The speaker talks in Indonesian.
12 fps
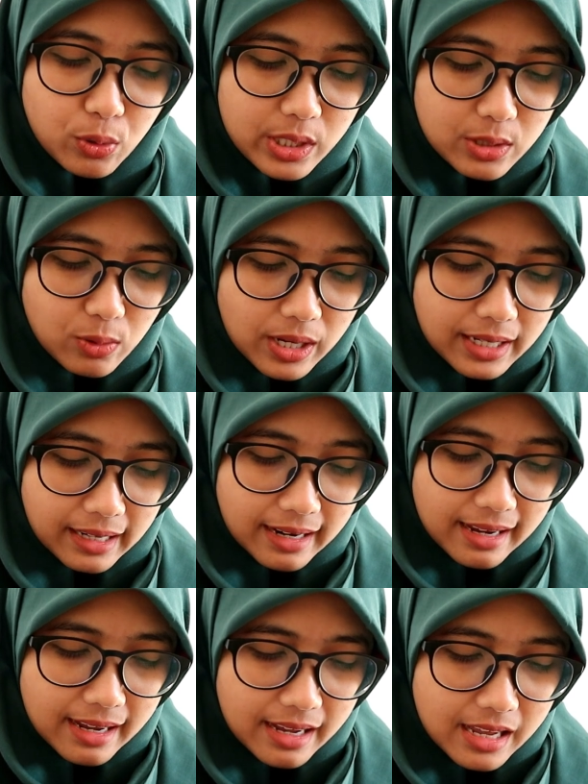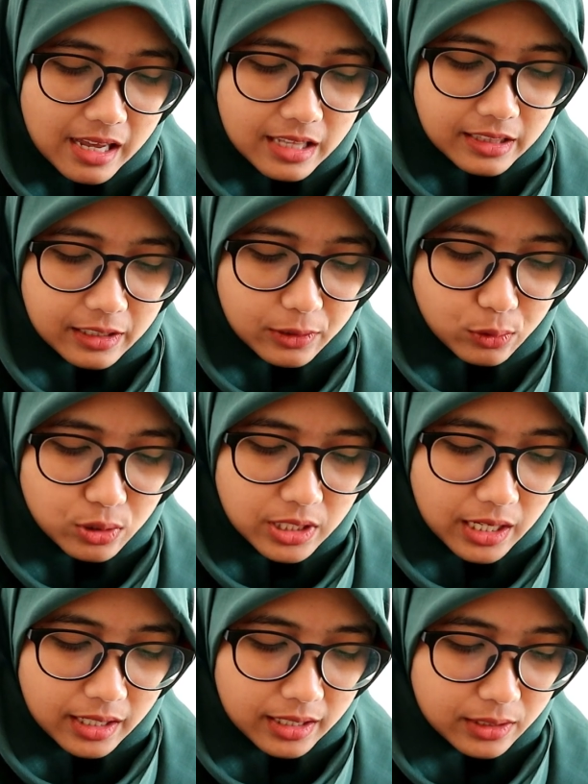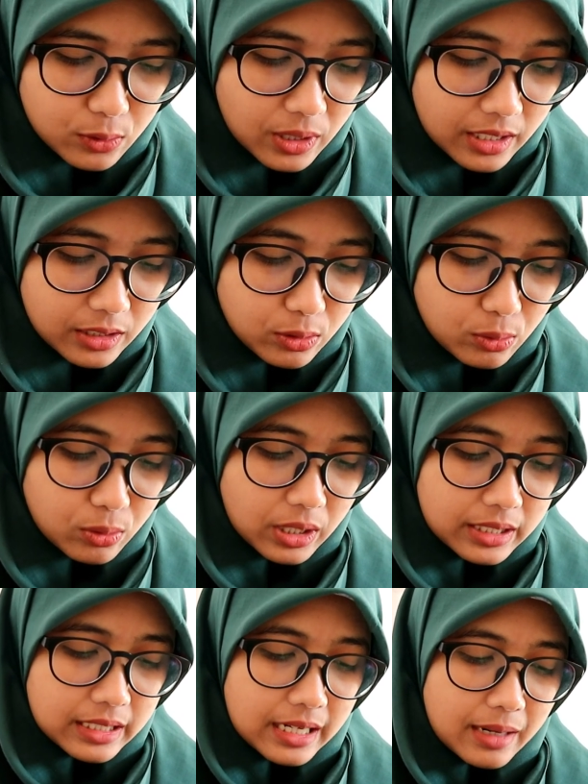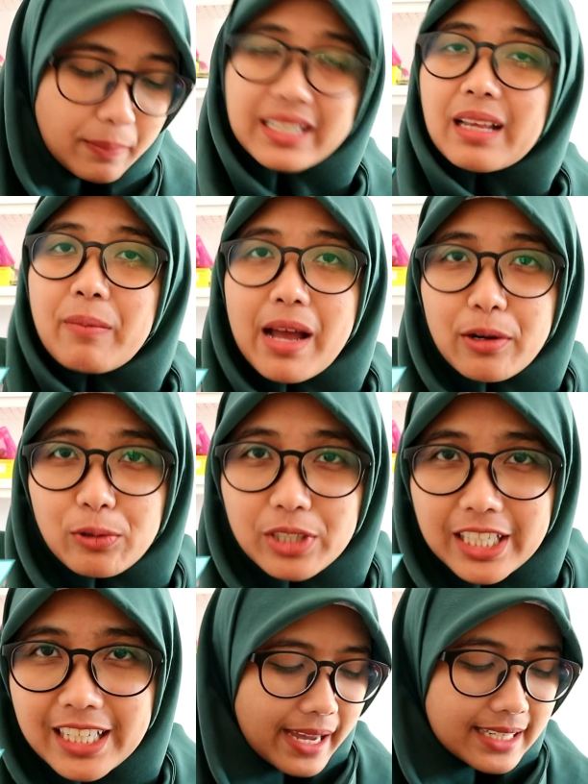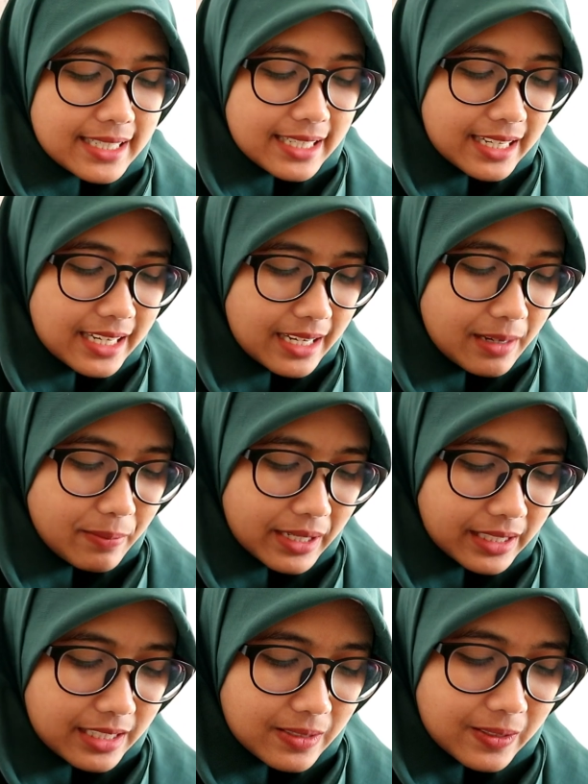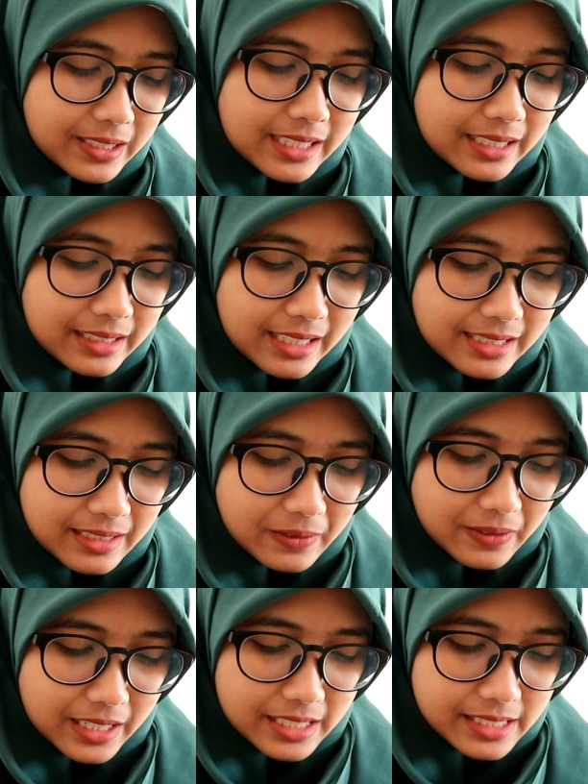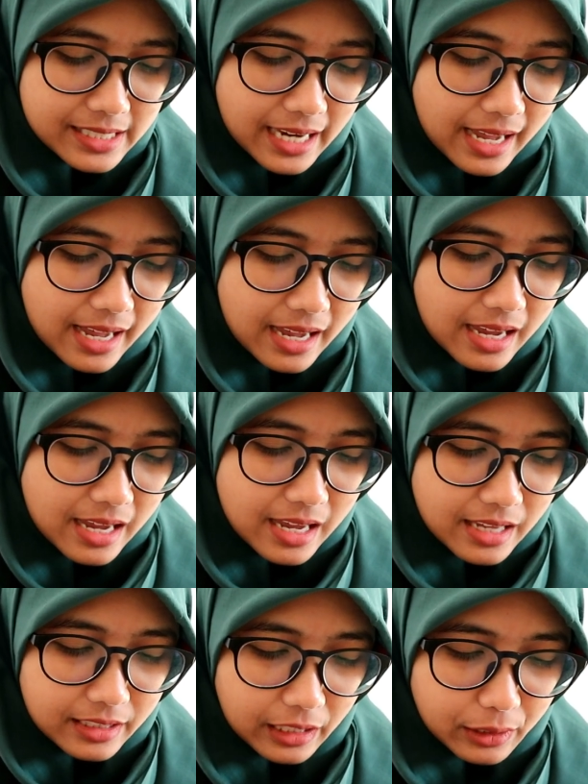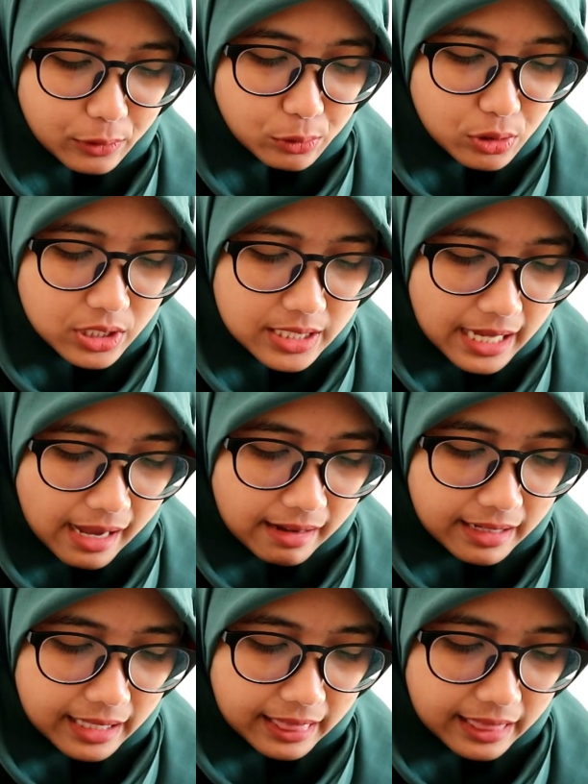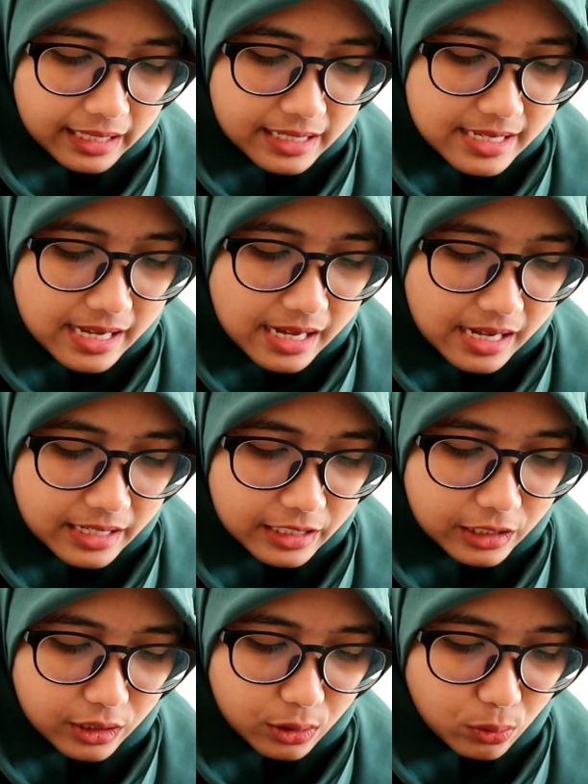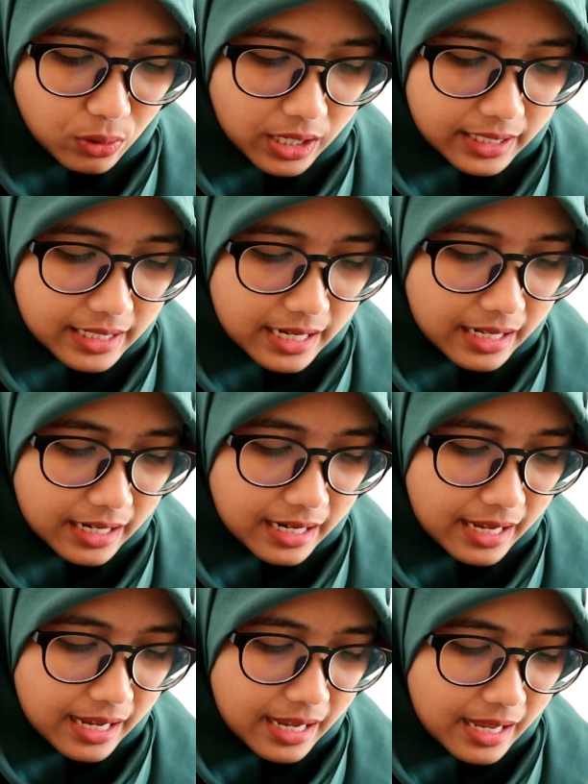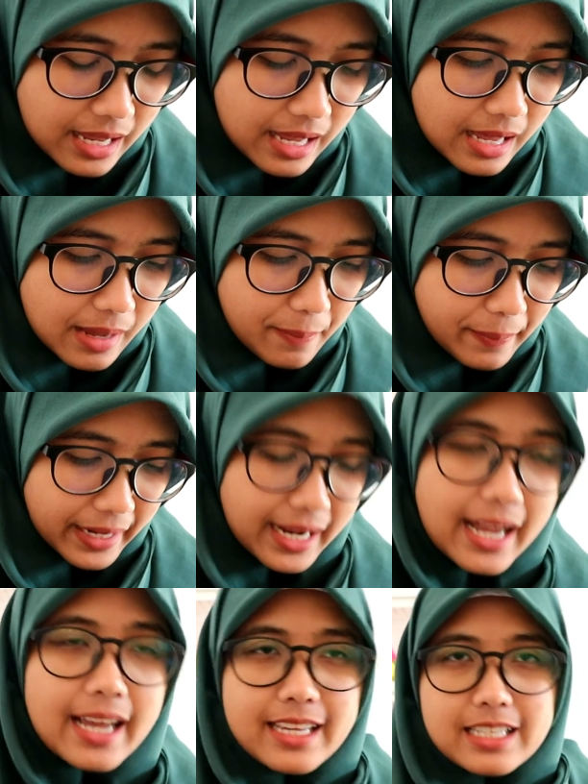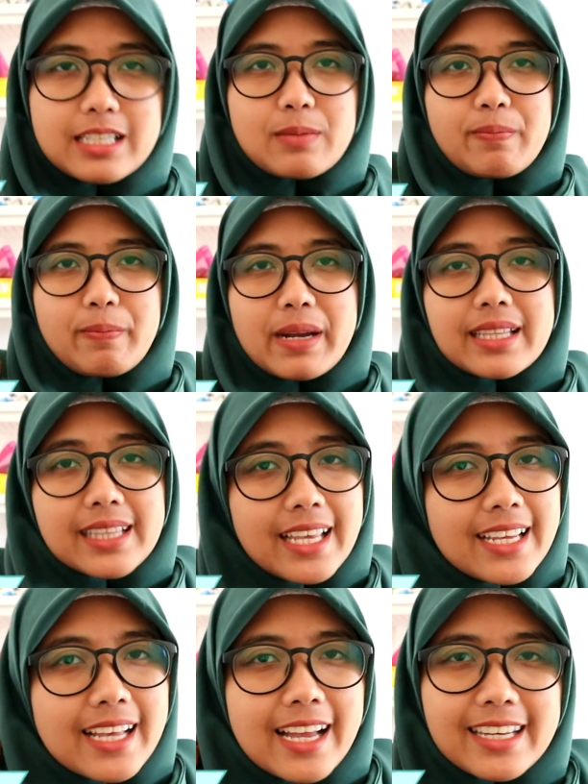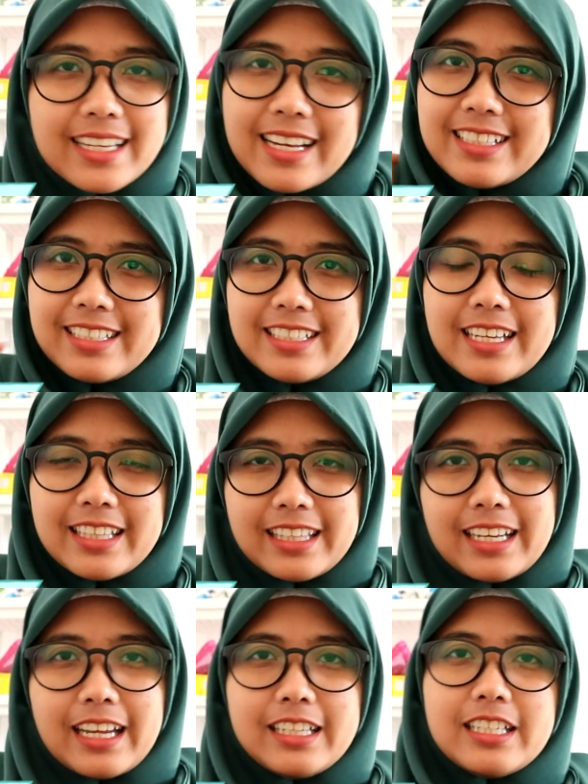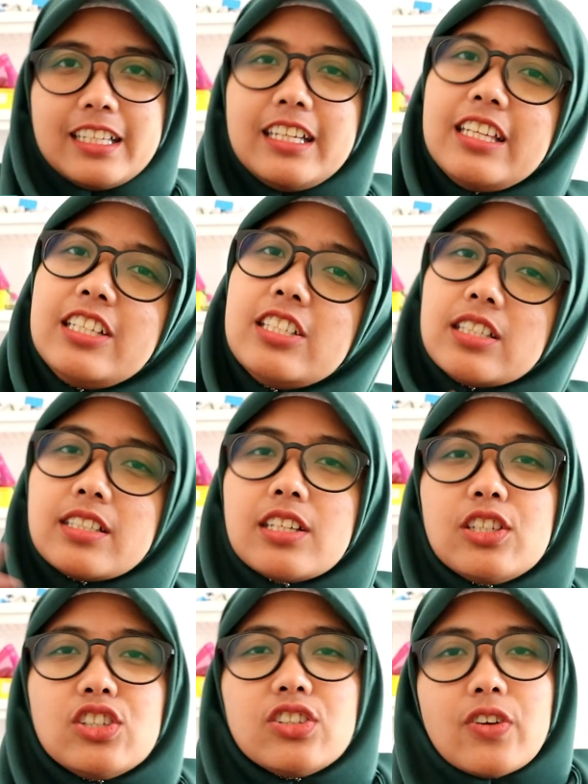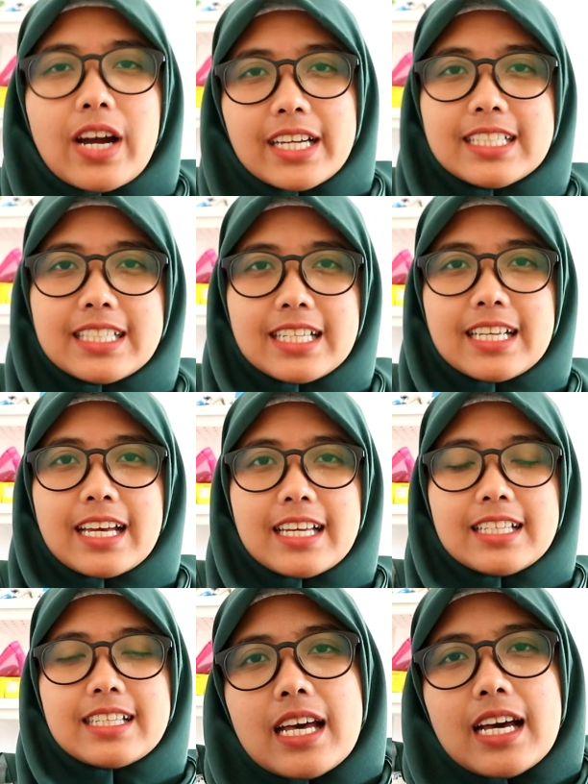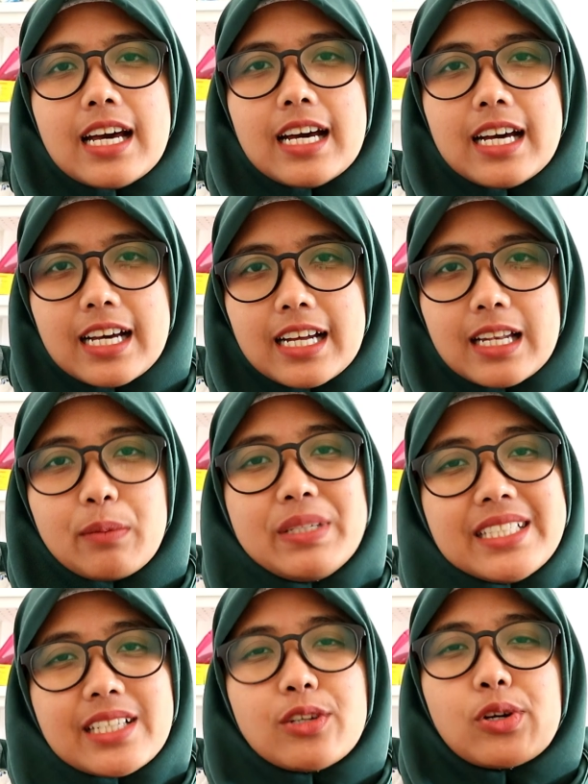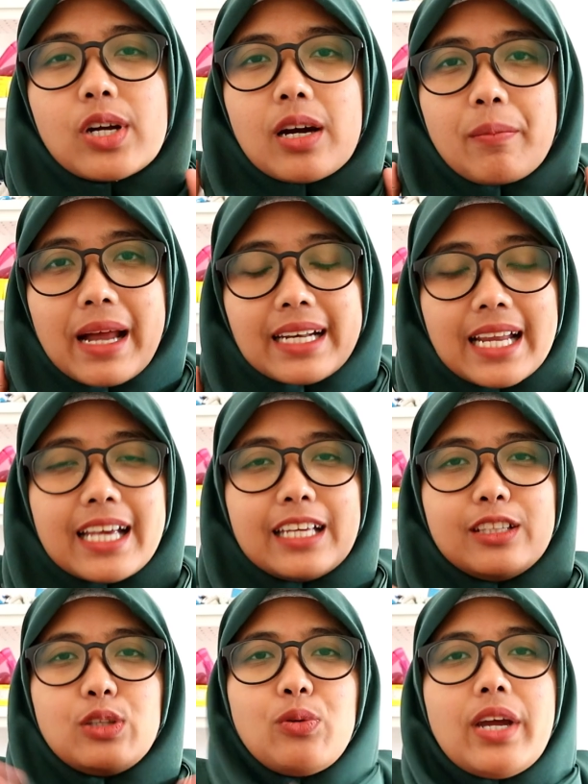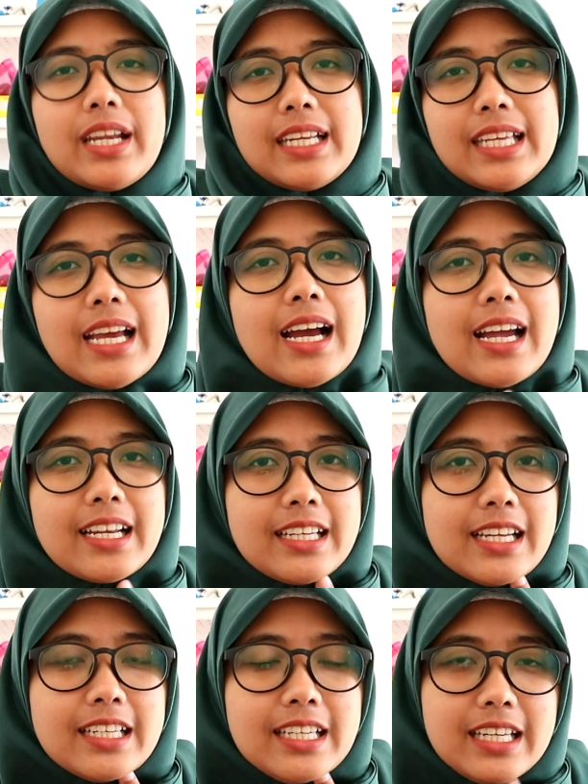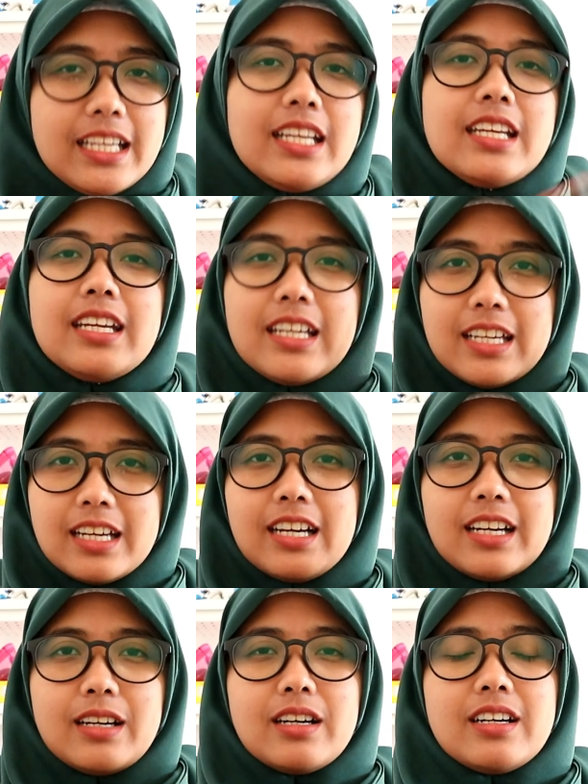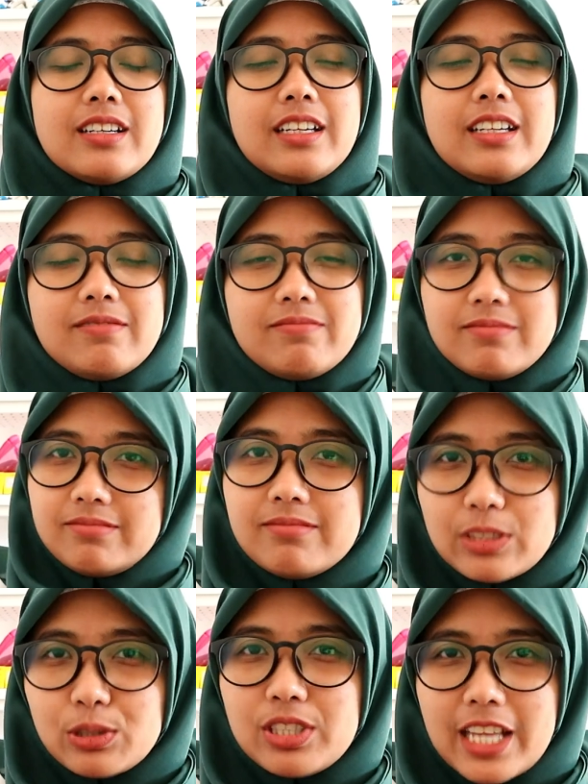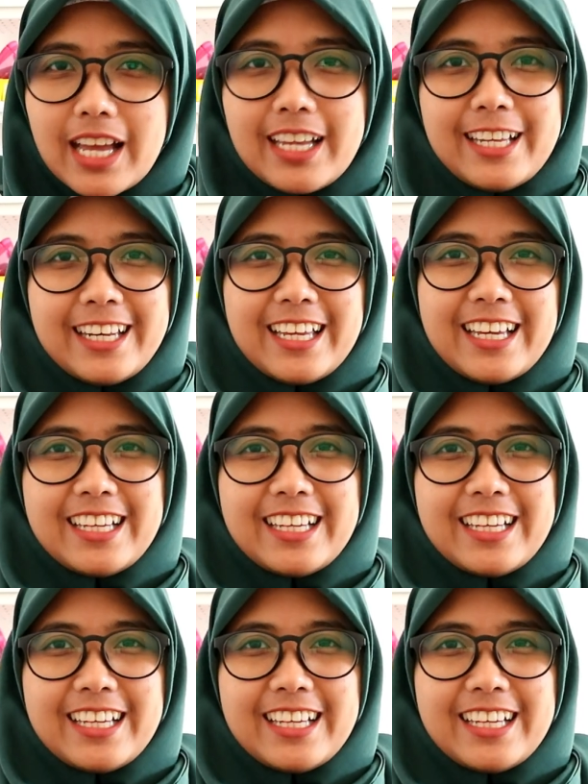suara Terus yang kedua itu adalah partai baru nih PSI, Partai Solidaritas Indonesia. Terus yang ketiga itu adalah PKS, Partai Keadilan Sejahtera. Jadi ini just so you know aja sih guys, uh, lebih cenderung kemana gitu WNI yang ada di uh, Rusia ini.